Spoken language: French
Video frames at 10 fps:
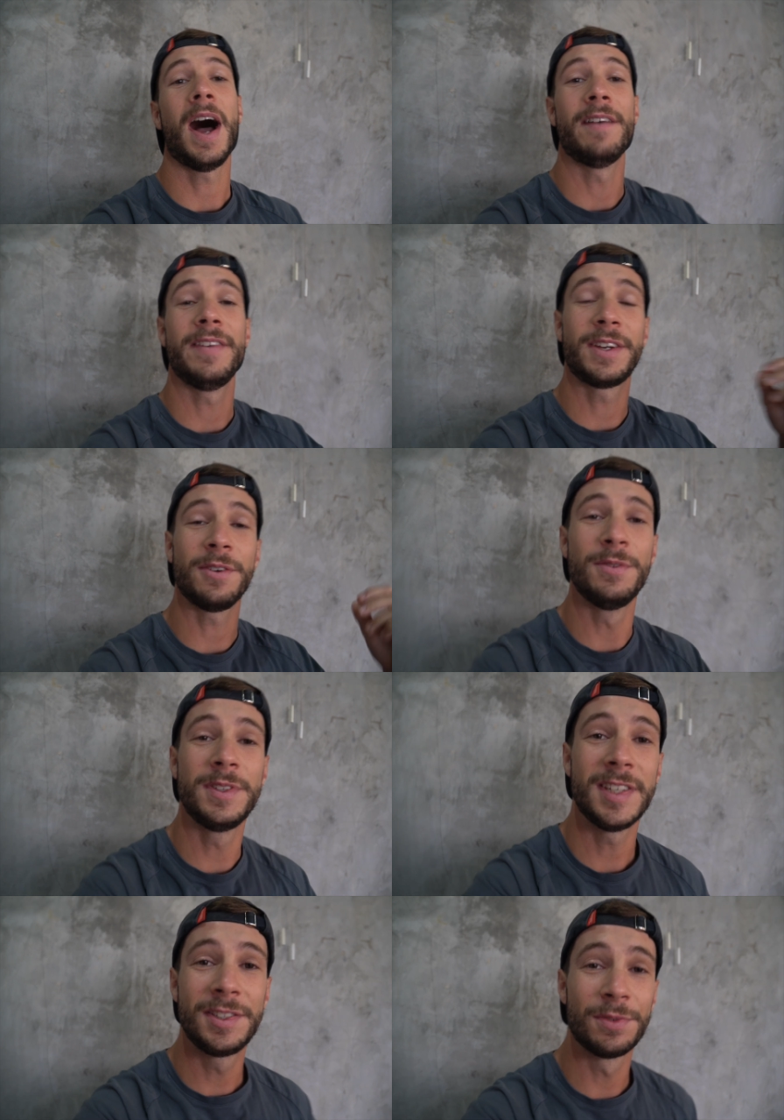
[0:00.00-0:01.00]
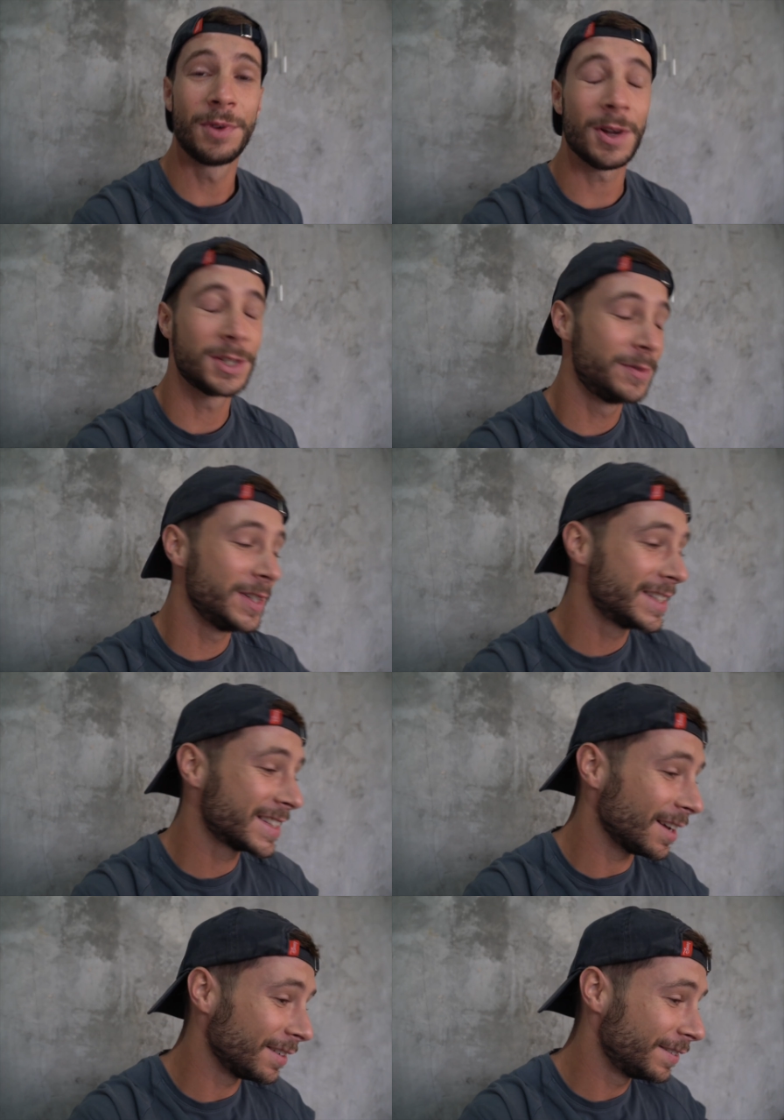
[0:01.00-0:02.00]
avec une session CrossFit.
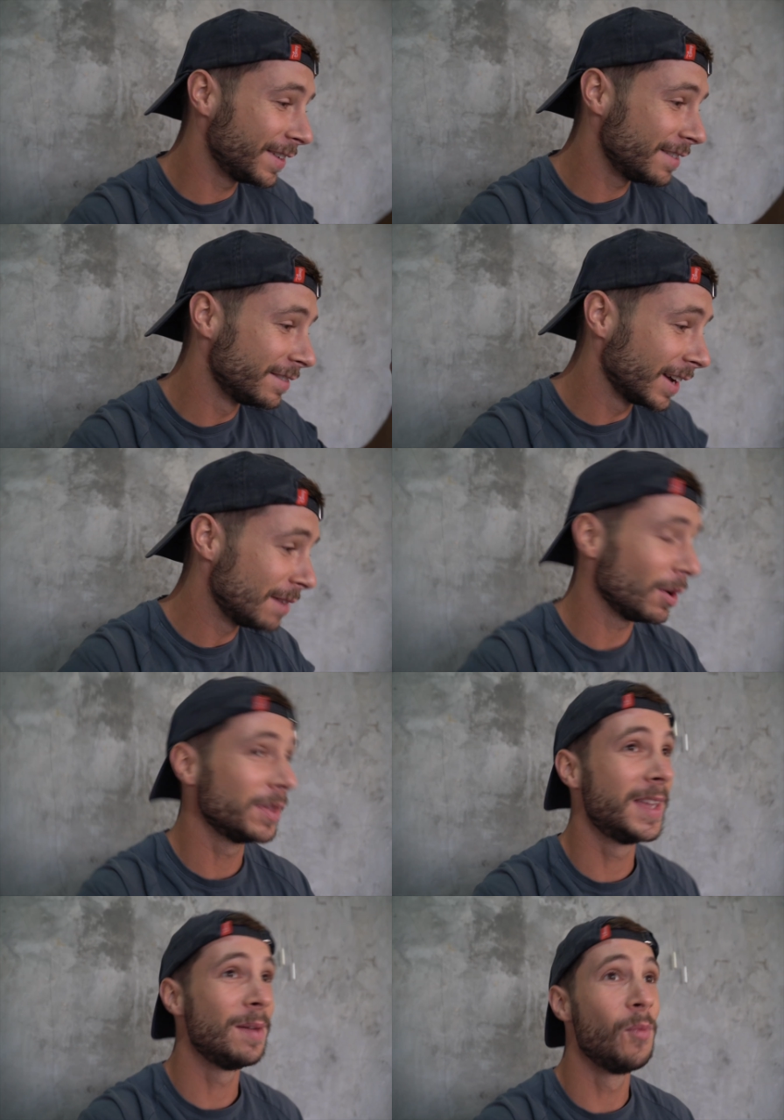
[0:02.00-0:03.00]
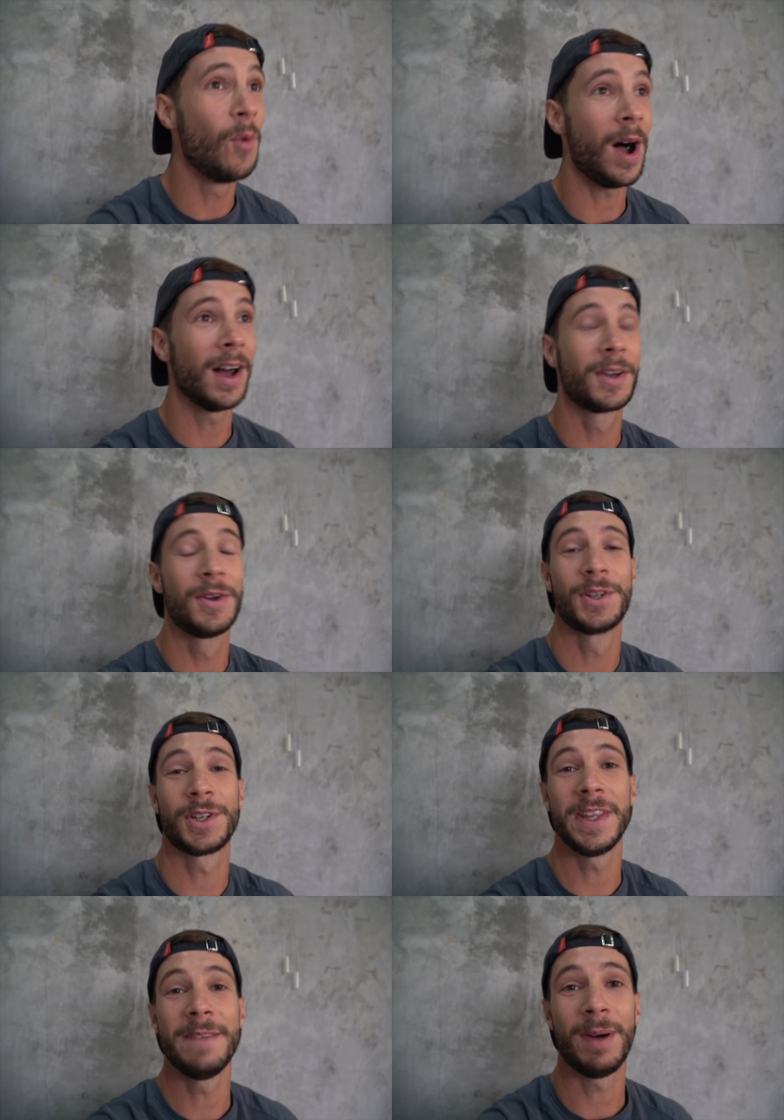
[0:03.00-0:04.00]
Ça fait vraiment des mois que
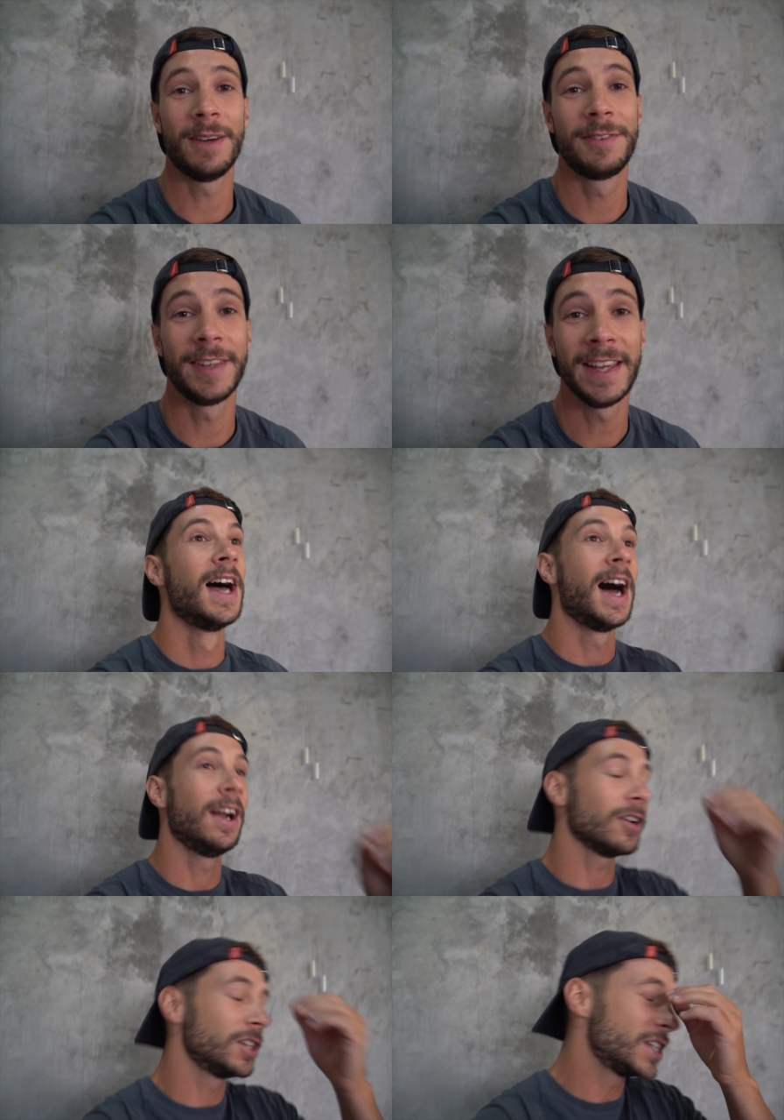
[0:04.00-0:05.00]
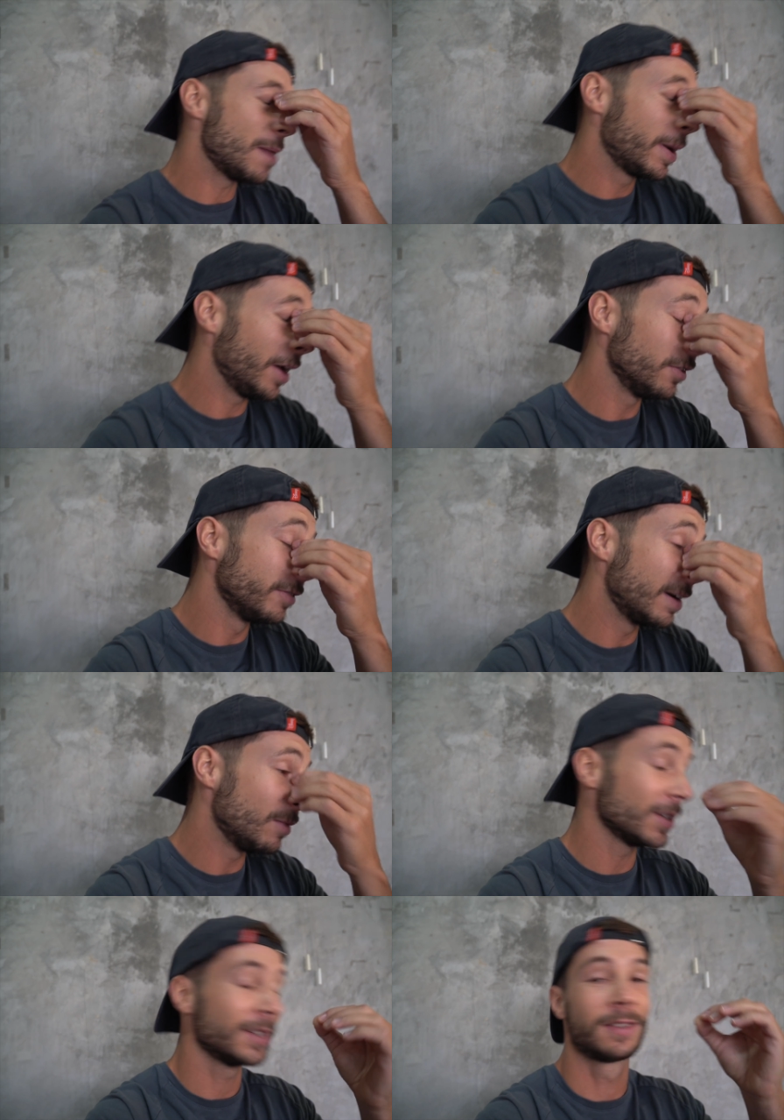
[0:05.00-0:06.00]
j'en ai pas fait. Alors, j'appréhende
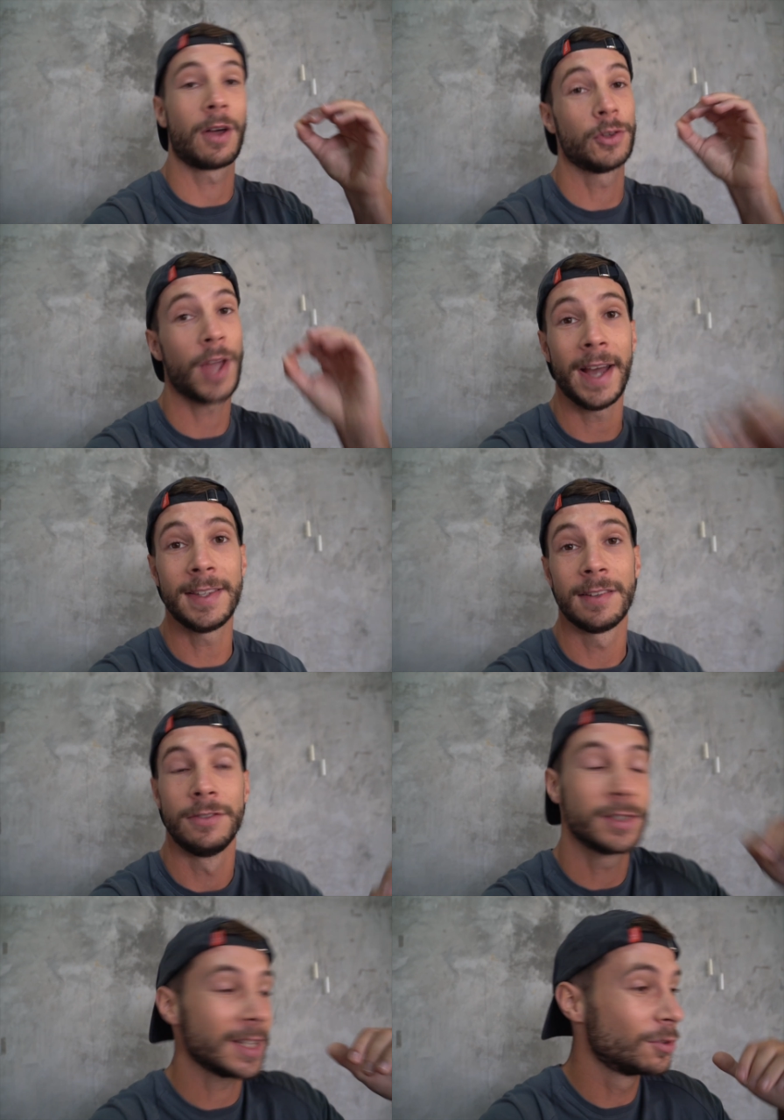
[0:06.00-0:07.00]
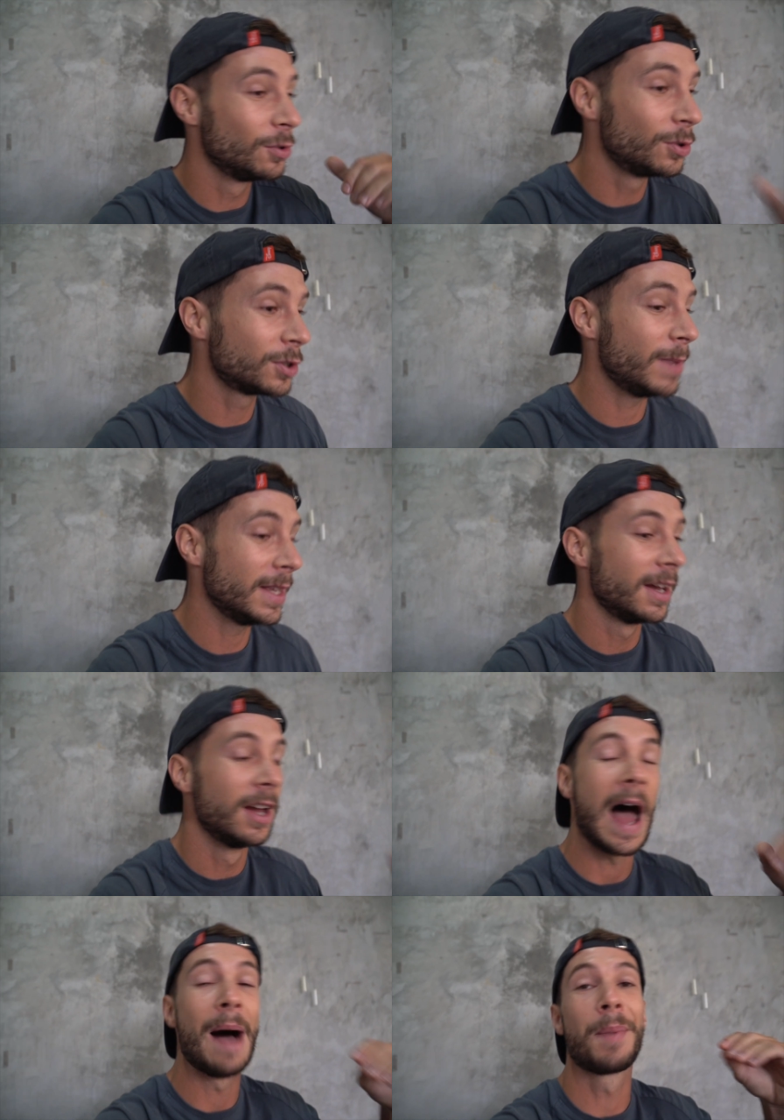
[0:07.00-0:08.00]
vraiment quand t'arrêtes, ne serait-ce que deux semaines
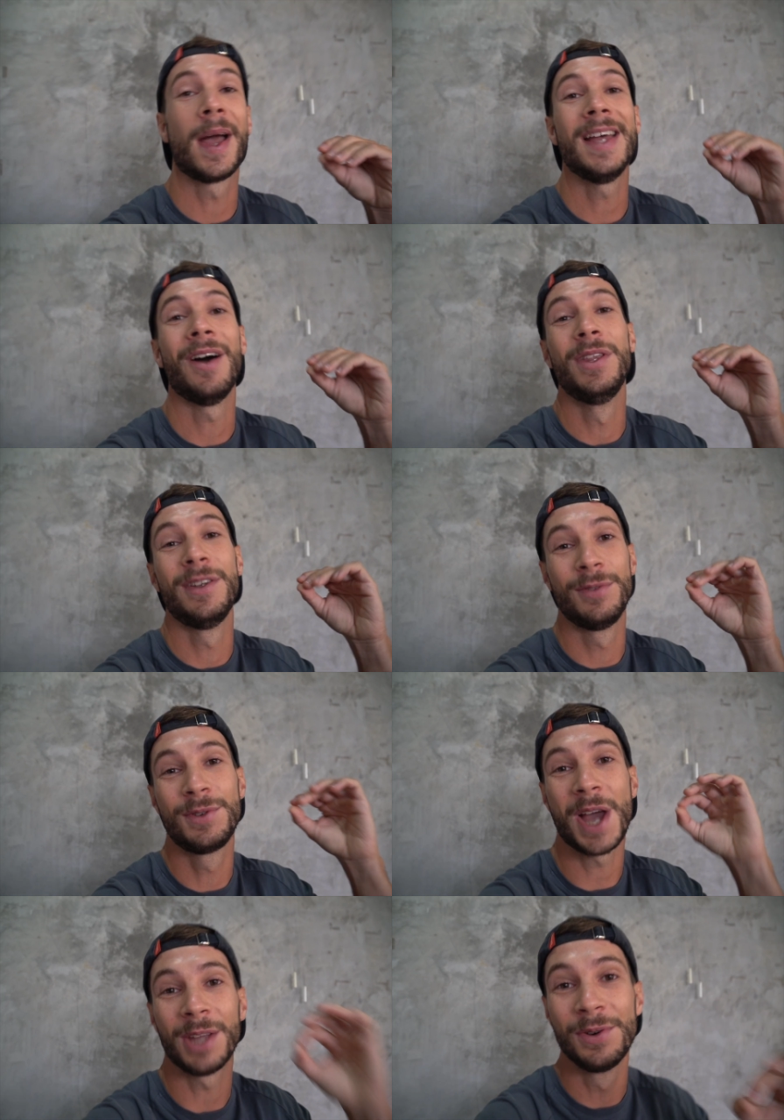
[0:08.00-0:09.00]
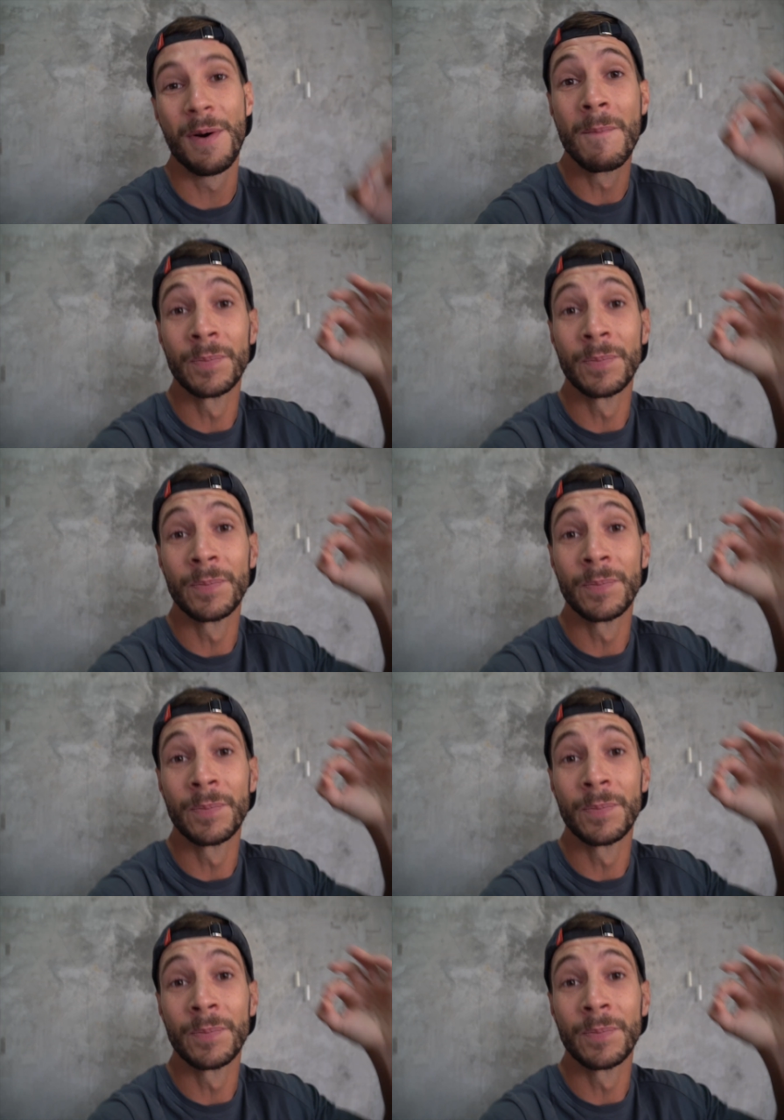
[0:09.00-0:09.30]
après, au niveau du cardio,